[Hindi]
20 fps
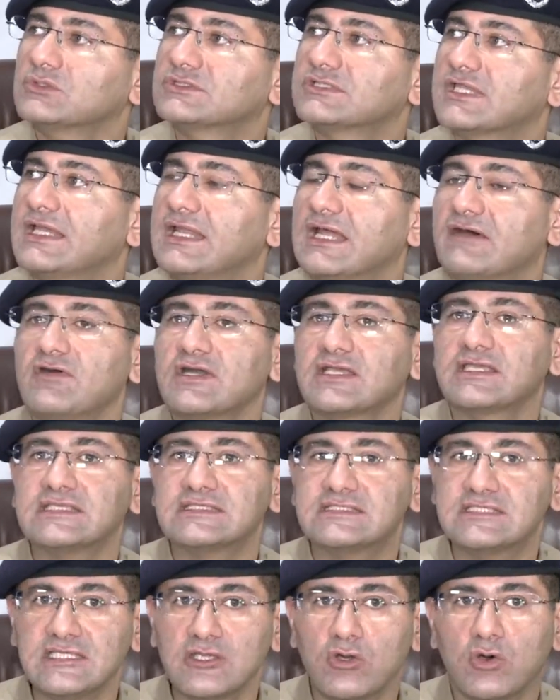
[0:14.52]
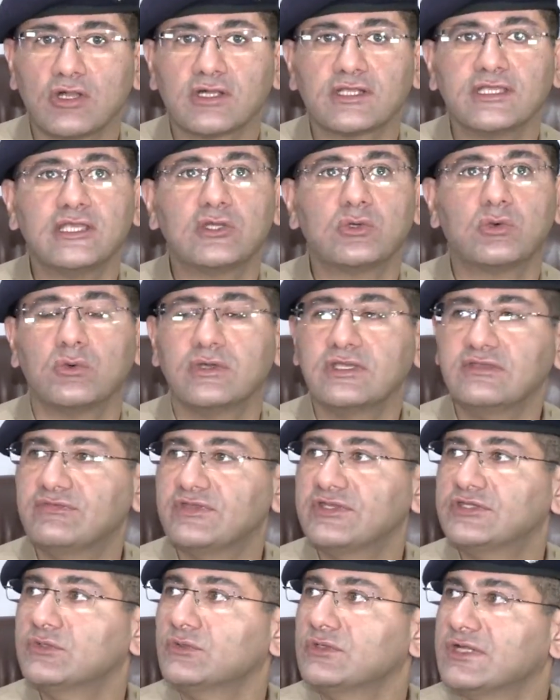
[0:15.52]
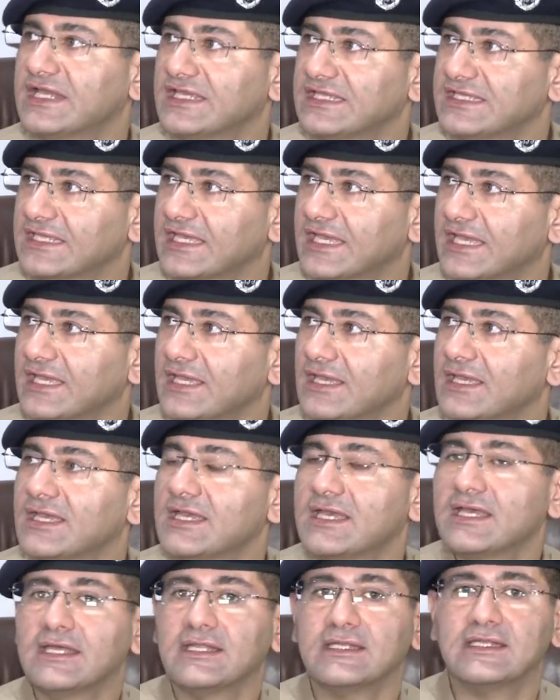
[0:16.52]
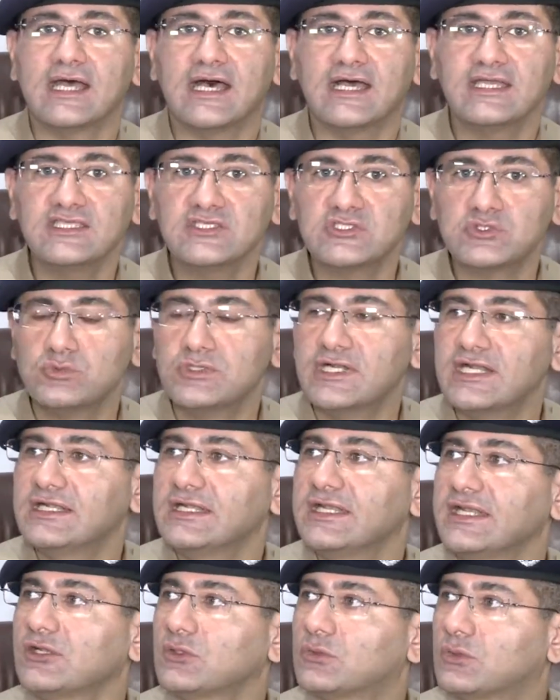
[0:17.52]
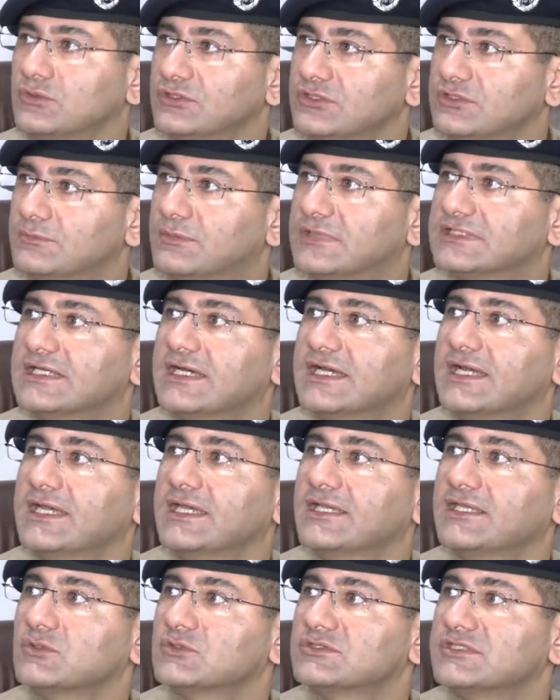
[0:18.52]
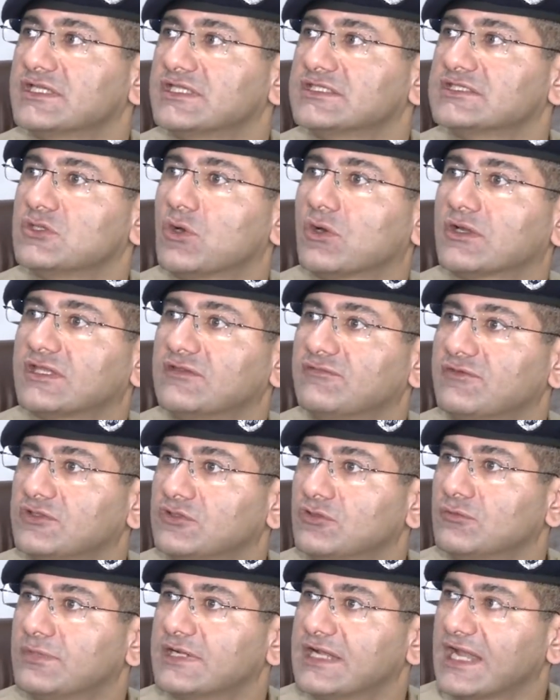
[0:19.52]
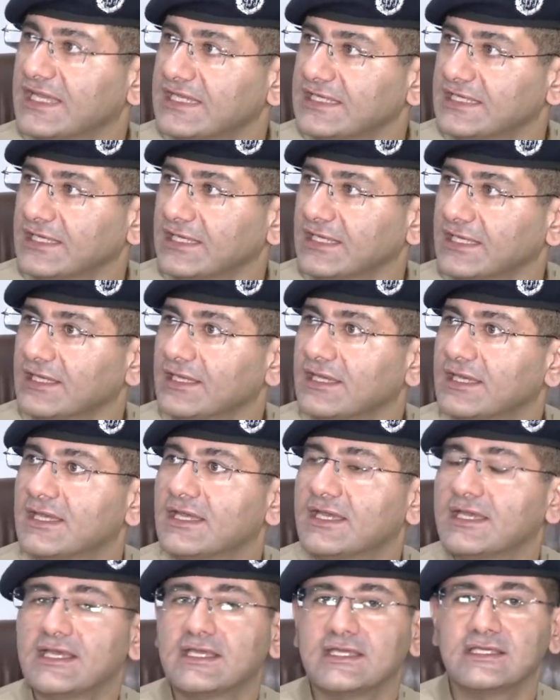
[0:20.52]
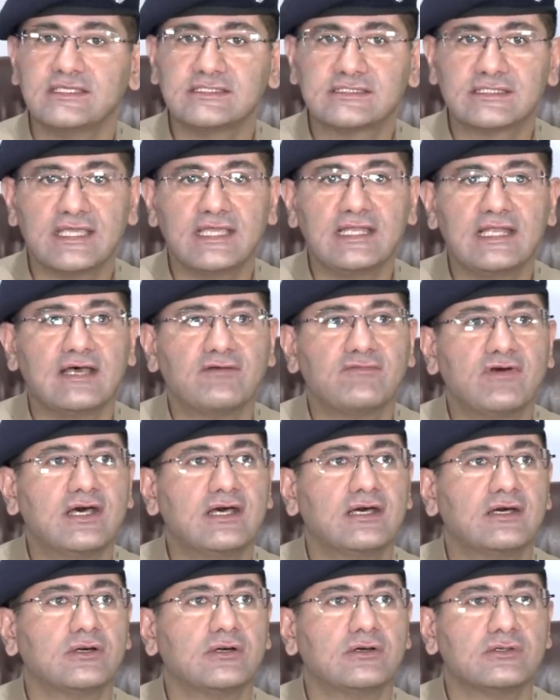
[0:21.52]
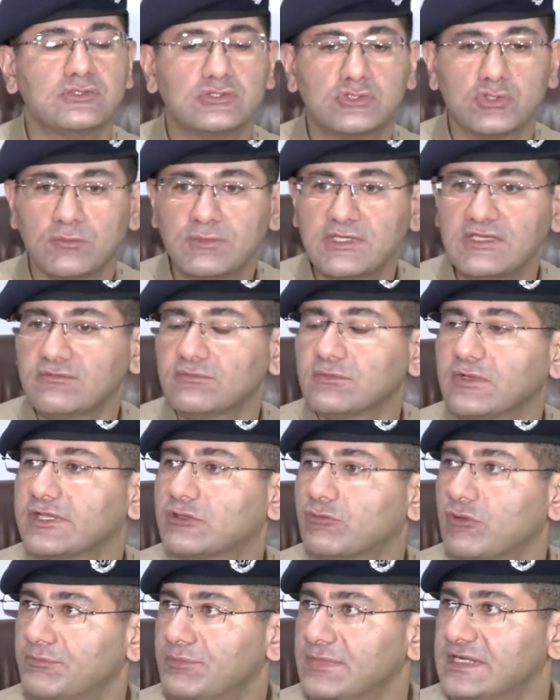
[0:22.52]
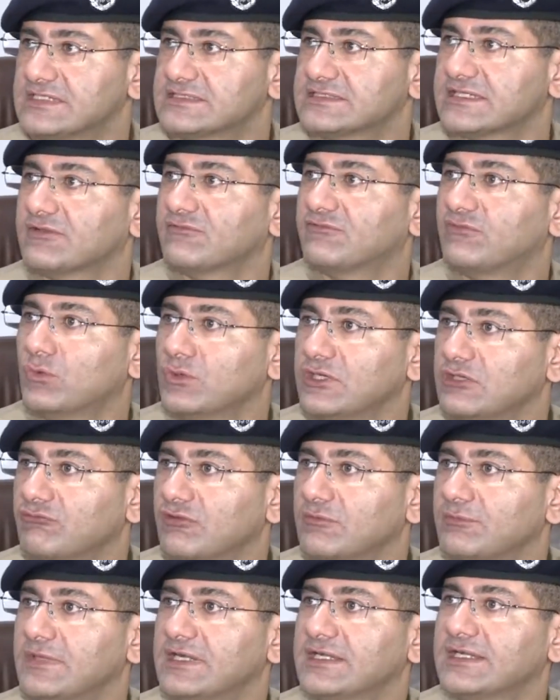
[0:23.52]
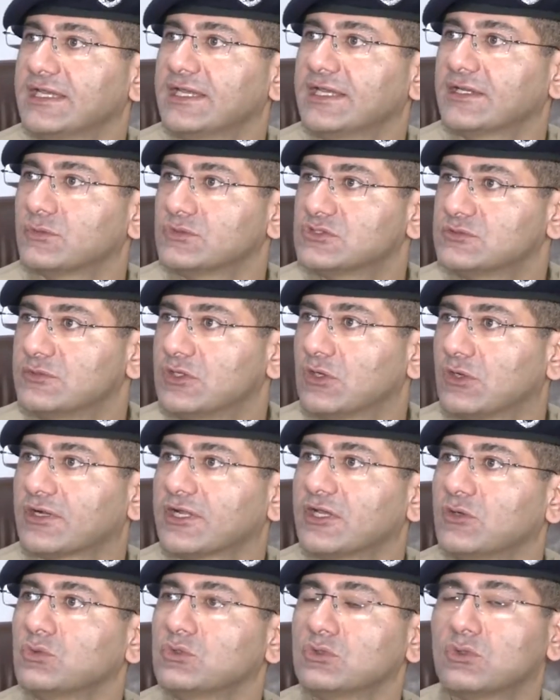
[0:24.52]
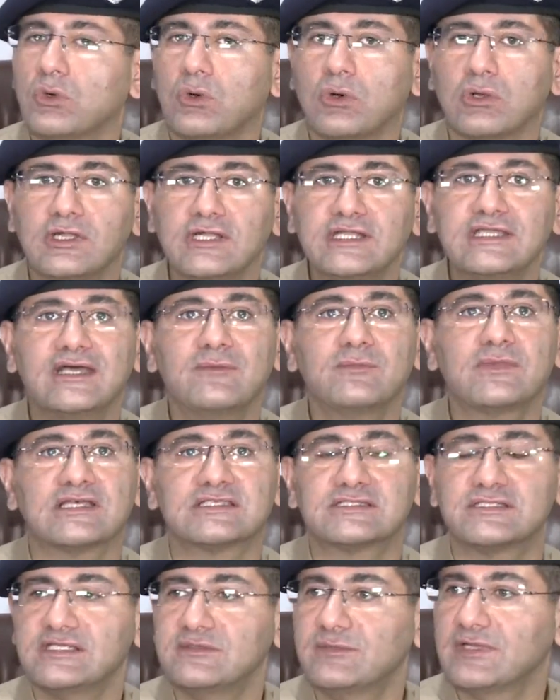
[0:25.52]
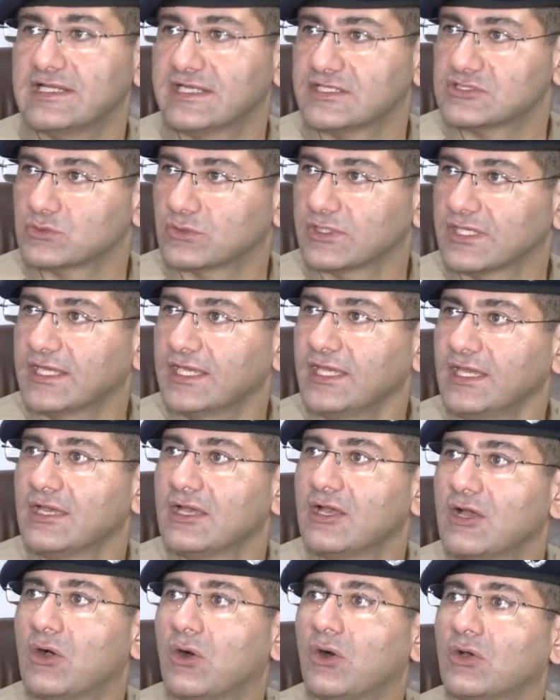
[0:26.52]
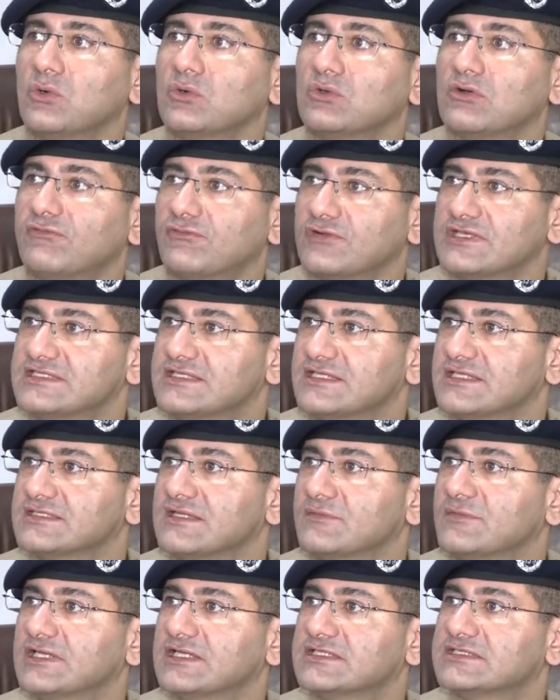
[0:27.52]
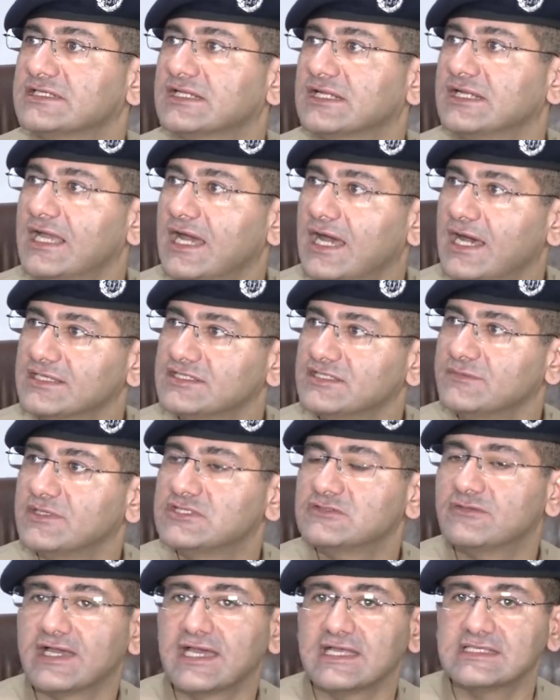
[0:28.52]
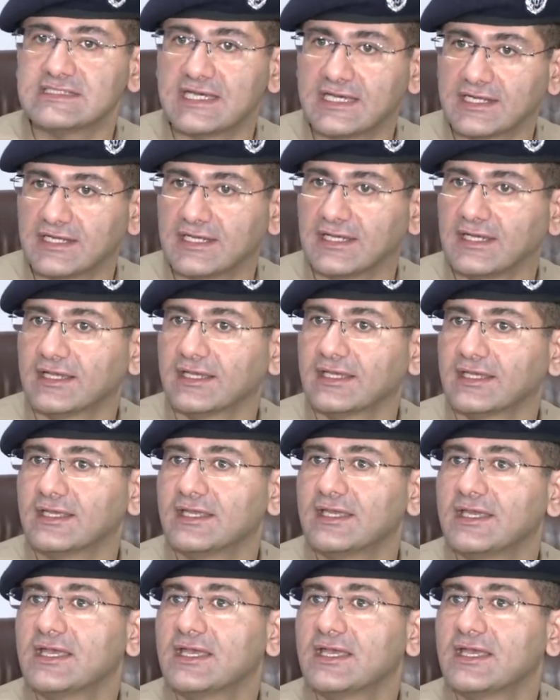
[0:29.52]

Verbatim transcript: उसके अलावा किसी और की कोई वीडियो नहीं है ना ही स्टूडेंट ने खुद बताया है कि उसने किसी और की वीडियो बनाई है इसके अलावा जो भी इक्विपमेंट्स हैं फ़ोन इक्विपमेंट है कुछ भी और है उनको ऑलरेडी हम कस्टडी में ले चुके हैं और उनको फोरेंसिक एग्जामिनेशन के लिए आज ही भिजवाया जा रहा है